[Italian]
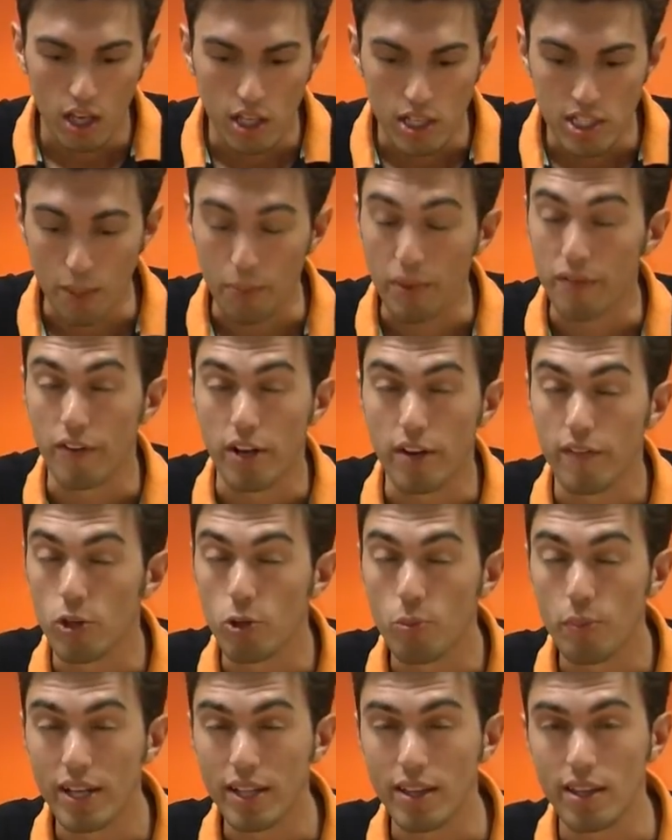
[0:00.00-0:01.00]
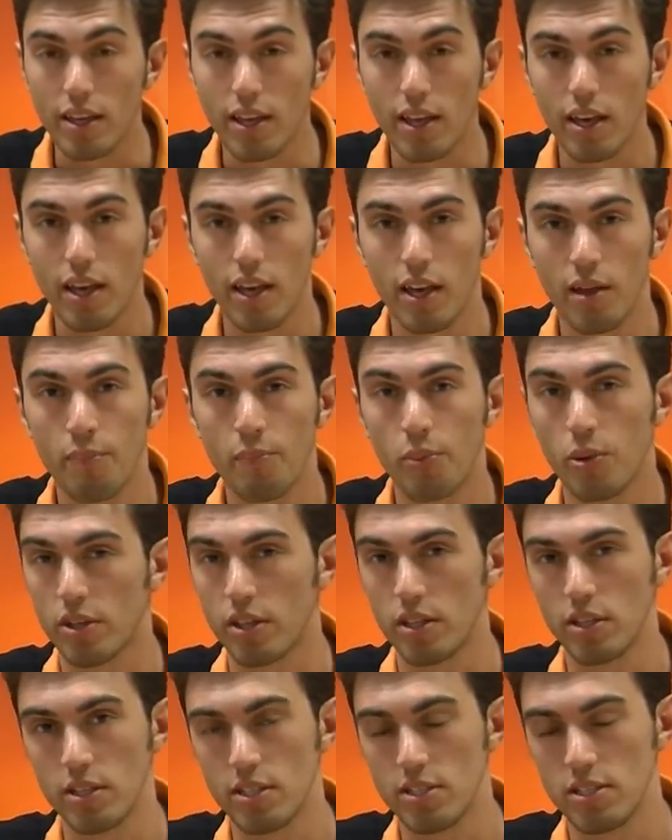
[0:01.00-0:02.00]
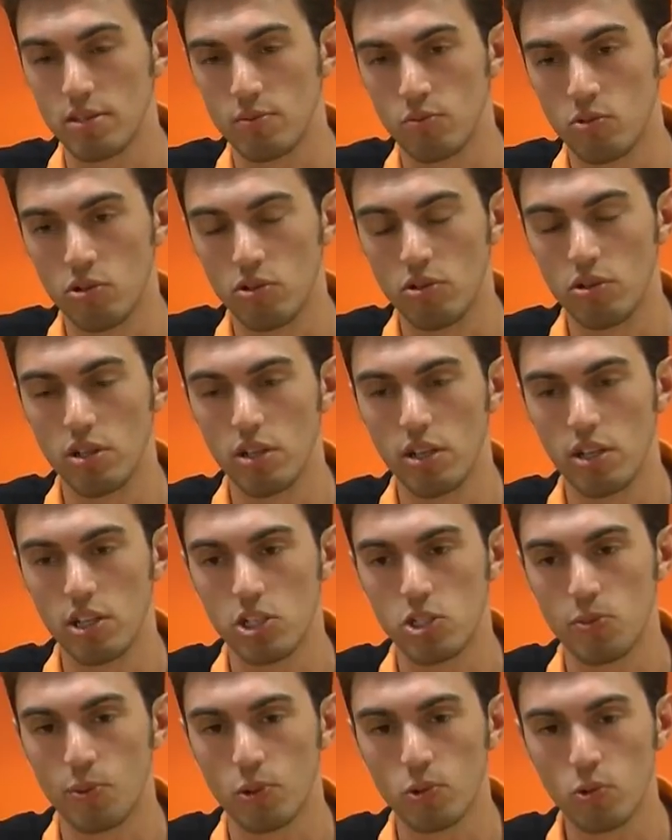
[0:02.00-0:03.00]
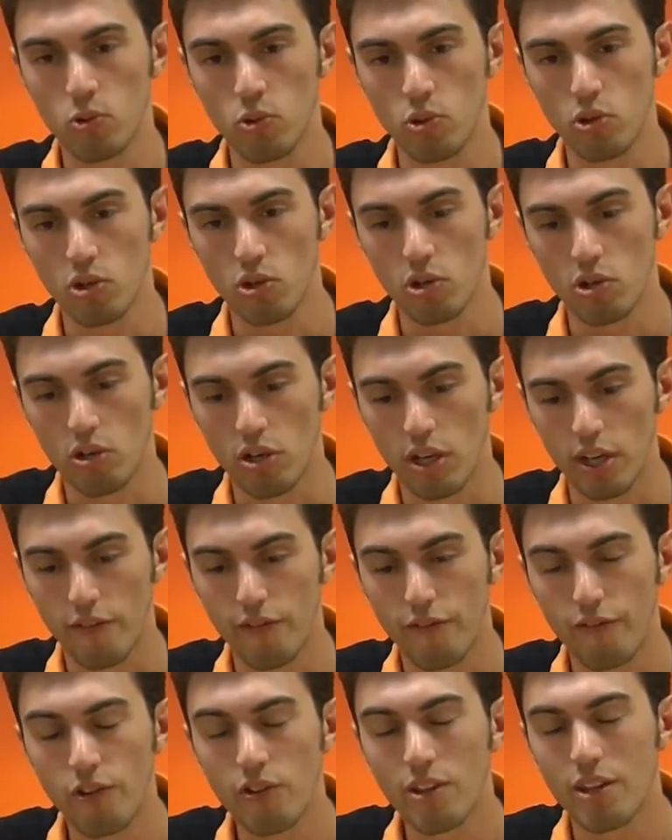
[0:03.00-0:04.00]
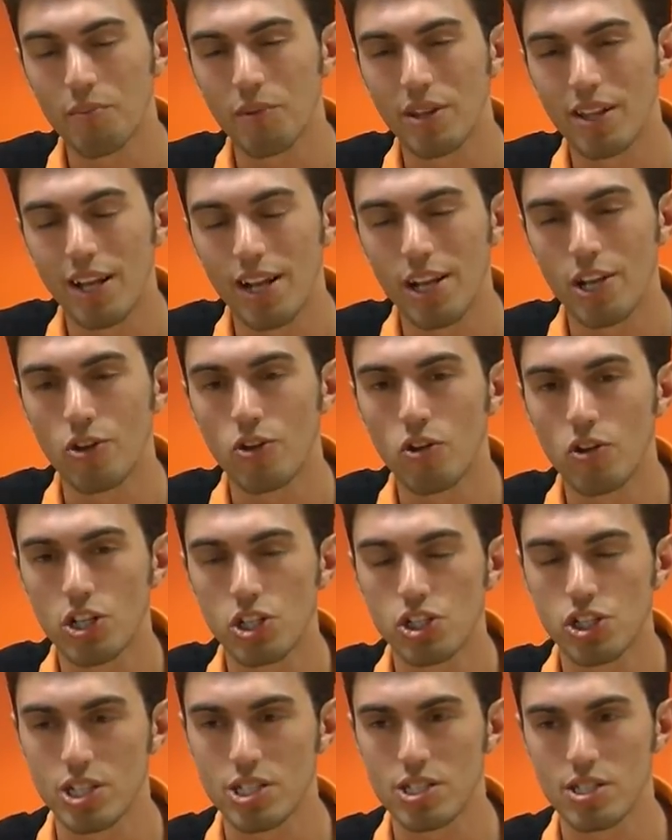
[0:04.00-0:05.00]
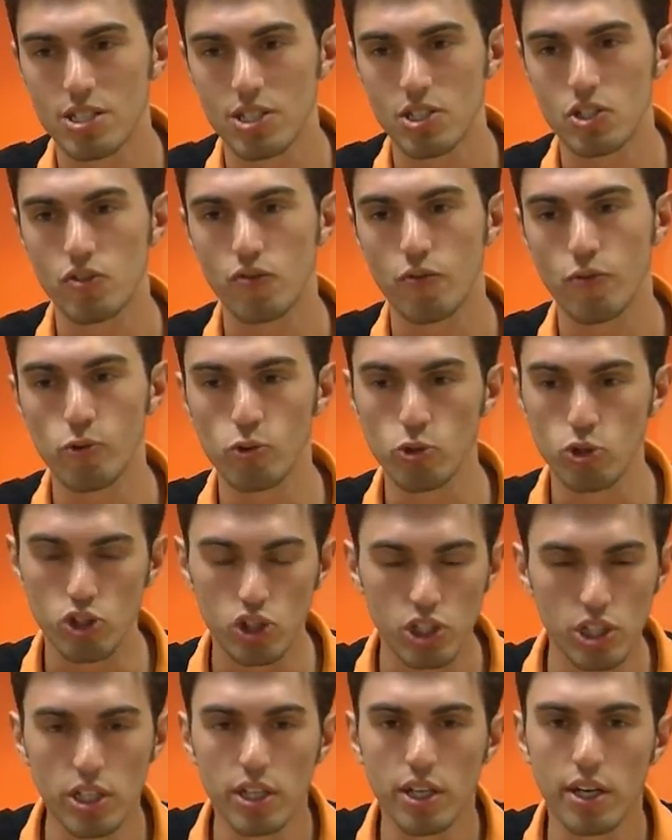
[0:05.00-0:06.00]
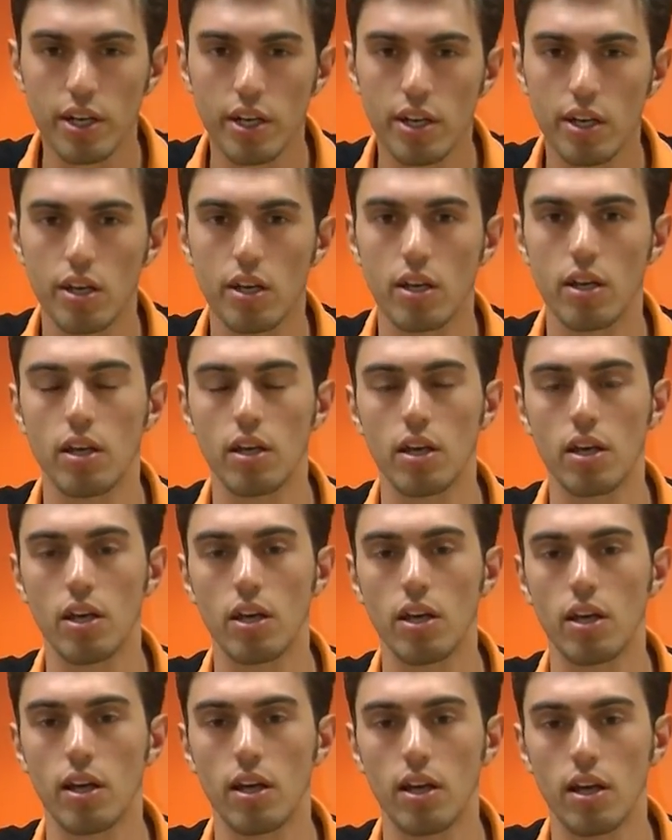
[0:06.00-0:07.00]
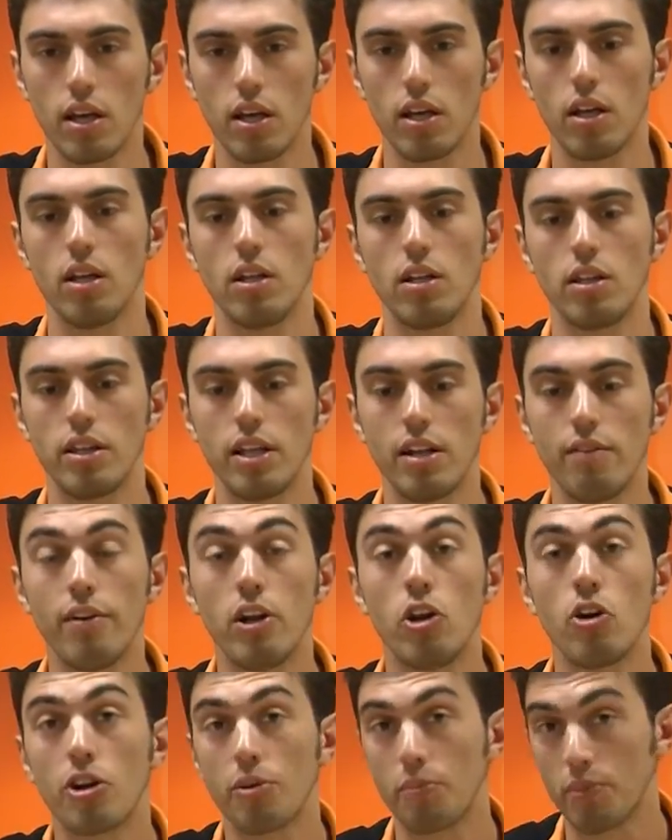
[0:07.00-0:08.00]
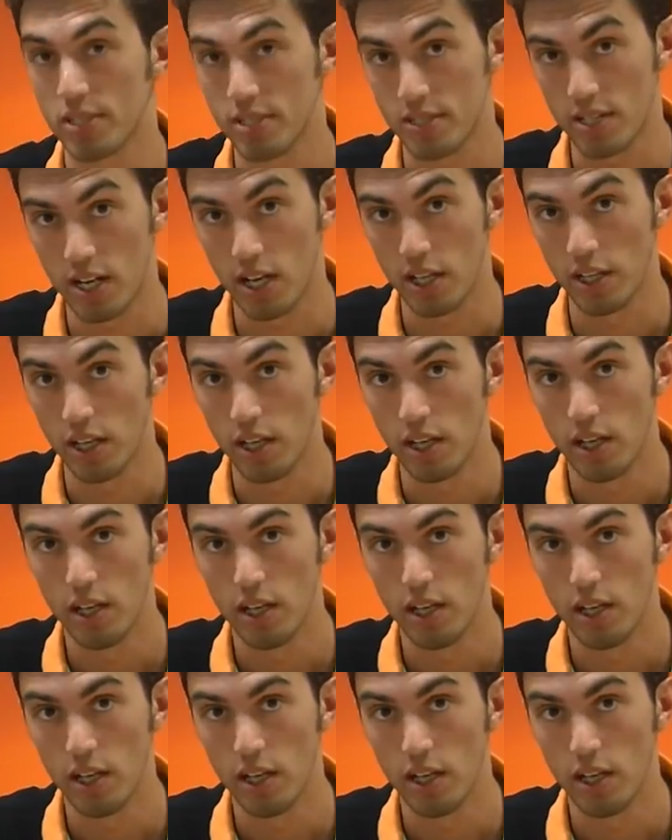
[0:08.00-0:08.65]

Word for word: Saper fare vagliubette è importantissimo, eh, soprattutto è fondamentale non lasciarsi sfuggire eh, del valore per strada.